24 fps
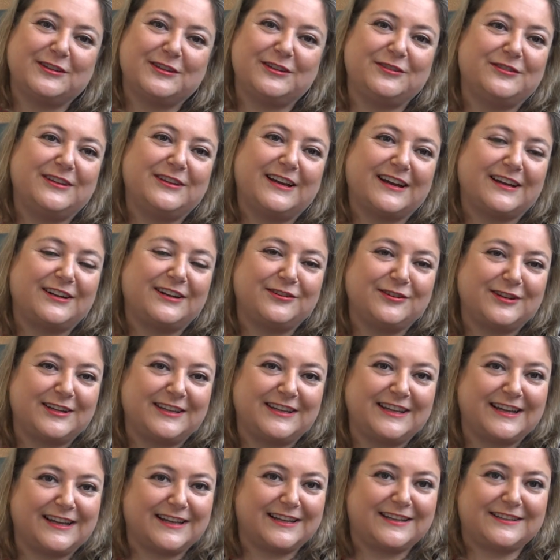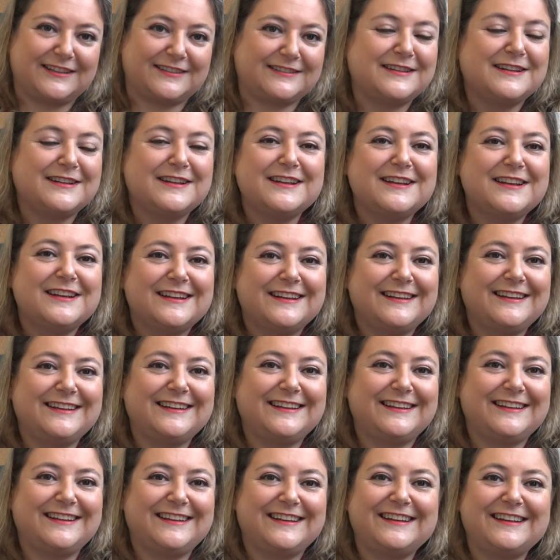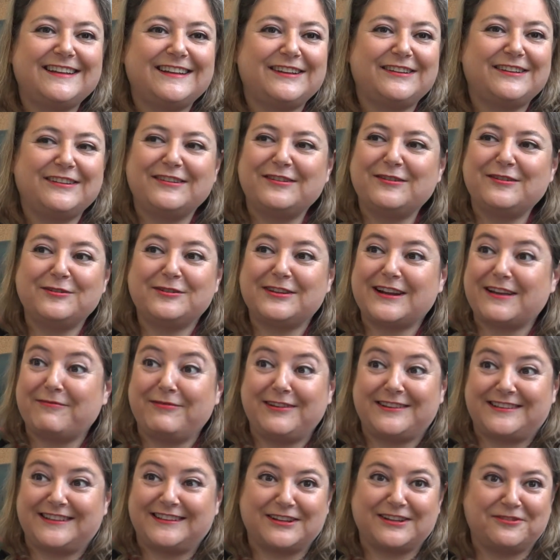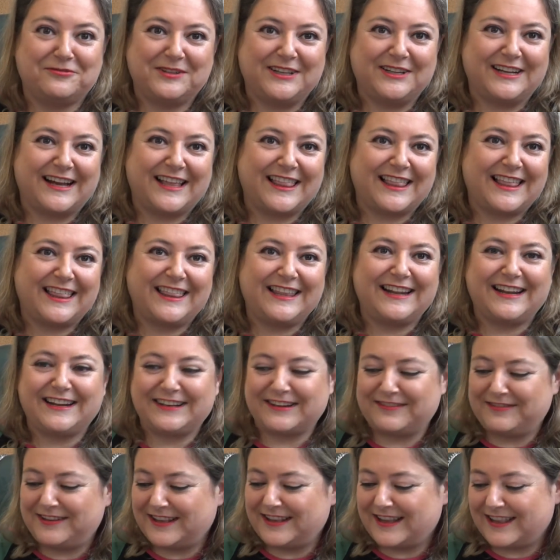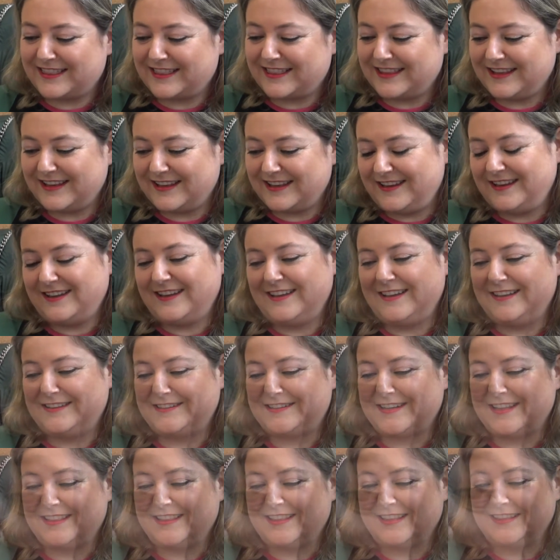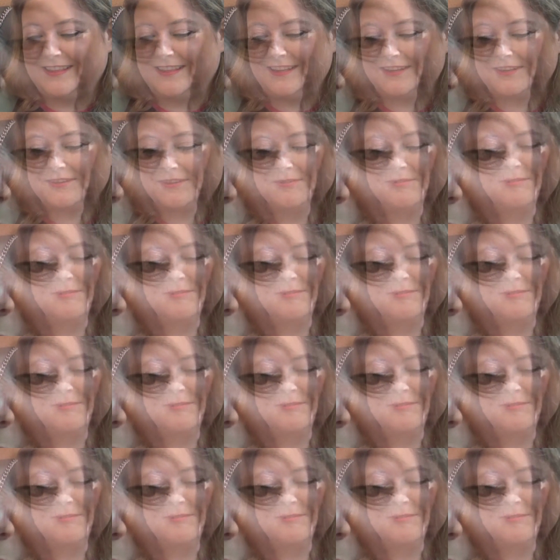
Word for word: que yo ya creo que ya es eh, otra visita obligada de la Navidad eh, en Santander.